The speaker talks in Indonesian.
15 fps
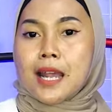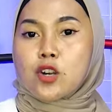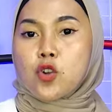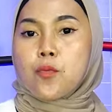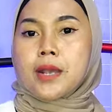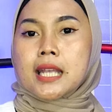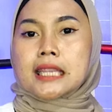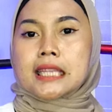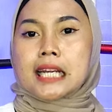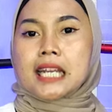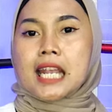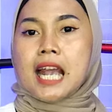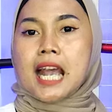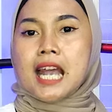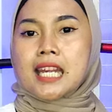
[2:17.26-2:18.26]
manometer
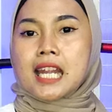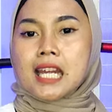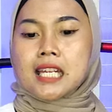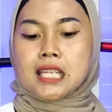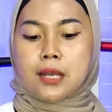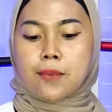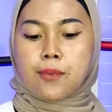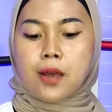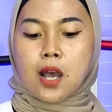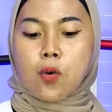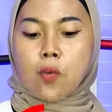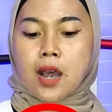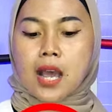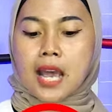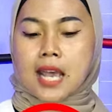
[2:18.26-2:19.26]
yang ada di
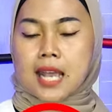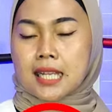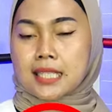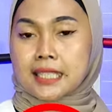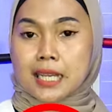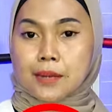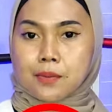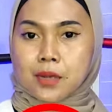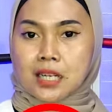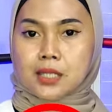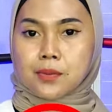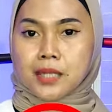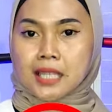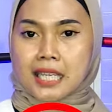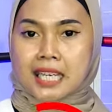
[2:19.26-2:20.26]
bawah chamber
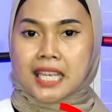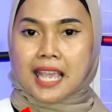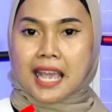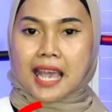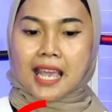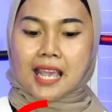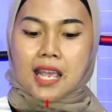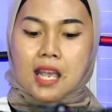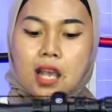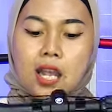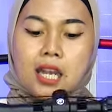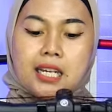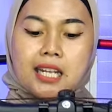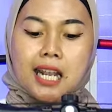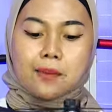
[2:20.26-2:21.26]
seperti ini ya
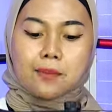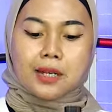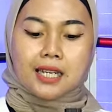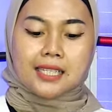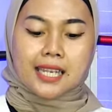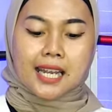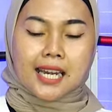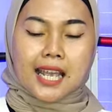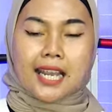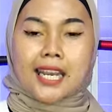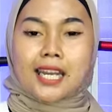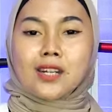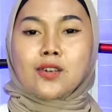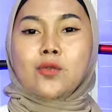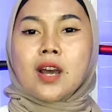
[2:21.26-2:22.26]
dengan pengisian
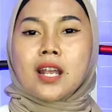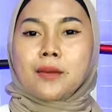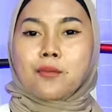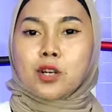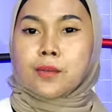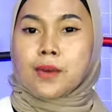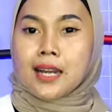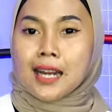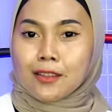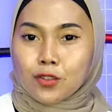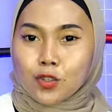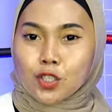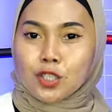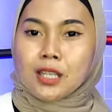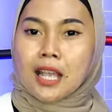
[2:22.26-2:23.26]
angin
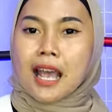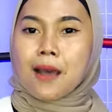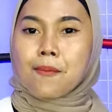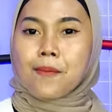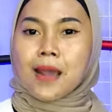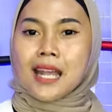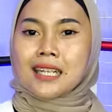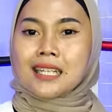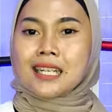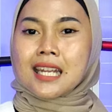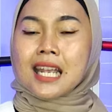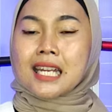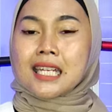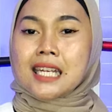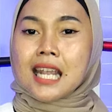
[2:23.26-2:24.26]
2500 aman
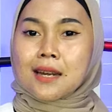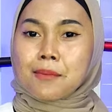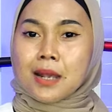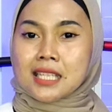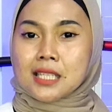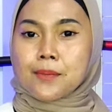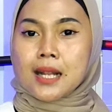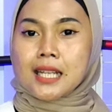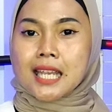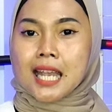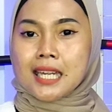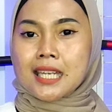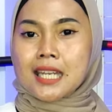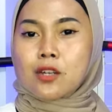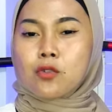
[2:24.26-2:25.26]
dan
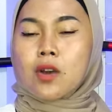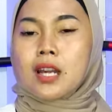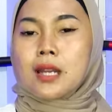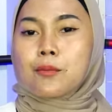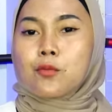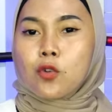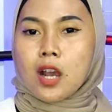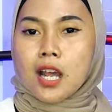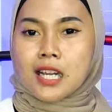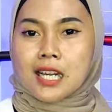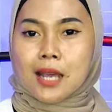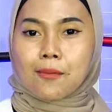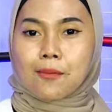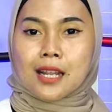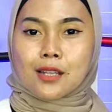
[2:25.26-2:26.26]
maksimalnya di 2600
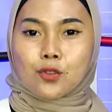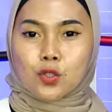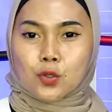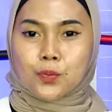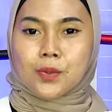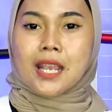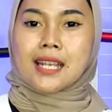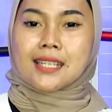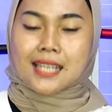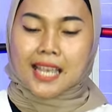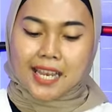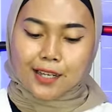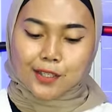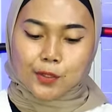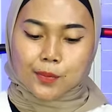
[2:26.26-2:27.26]

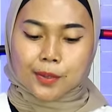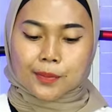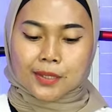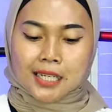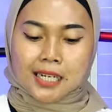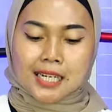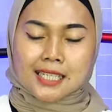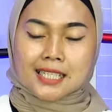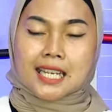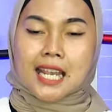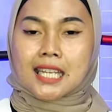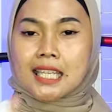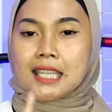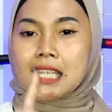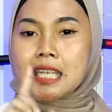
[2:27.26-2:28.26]
PSI ya sobat Bridlers.
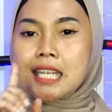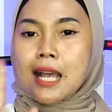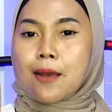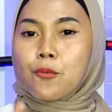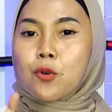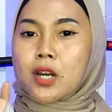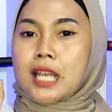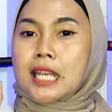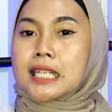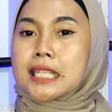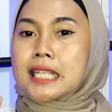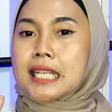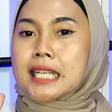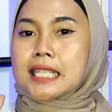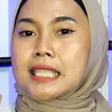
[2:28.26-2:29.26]
Jadi tidak boleh
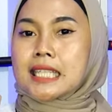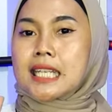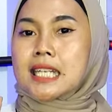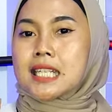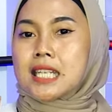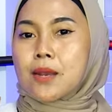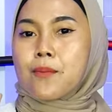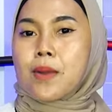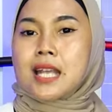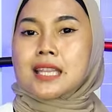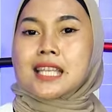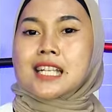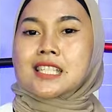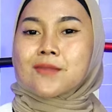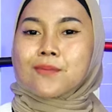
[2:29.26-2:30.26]
diisi di
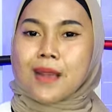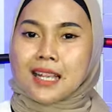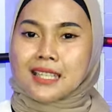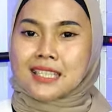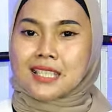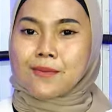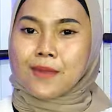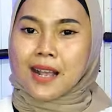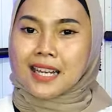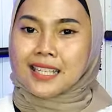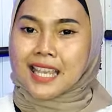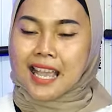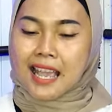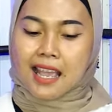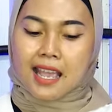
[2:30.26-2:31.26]
batas
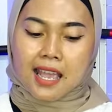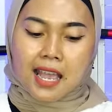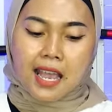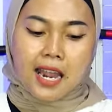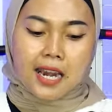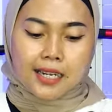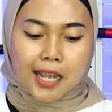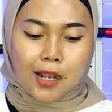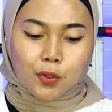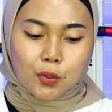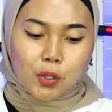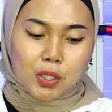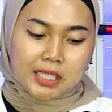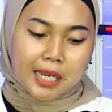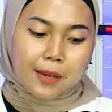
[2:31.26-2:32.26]
maksimalnya. Nah,
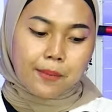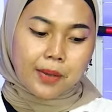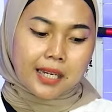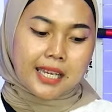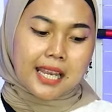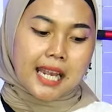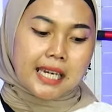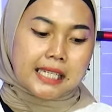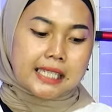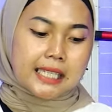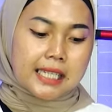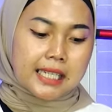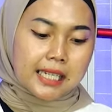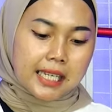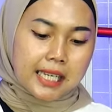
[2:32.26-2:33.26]
untuk chambernya di
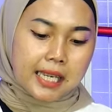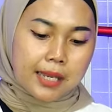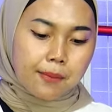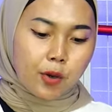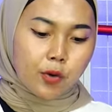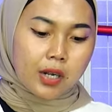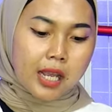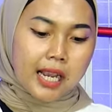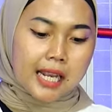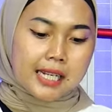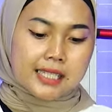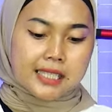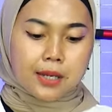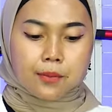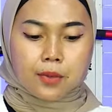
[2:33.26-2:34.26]
sini
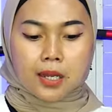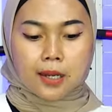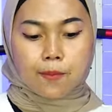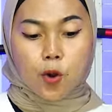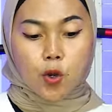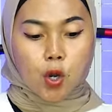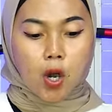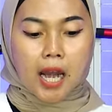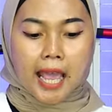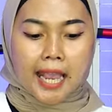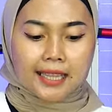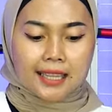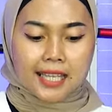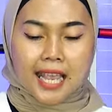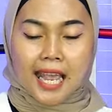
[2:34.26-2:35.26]
menggunakan chamber
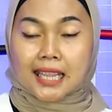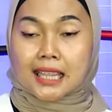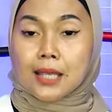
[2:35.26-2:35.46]
monolight ya,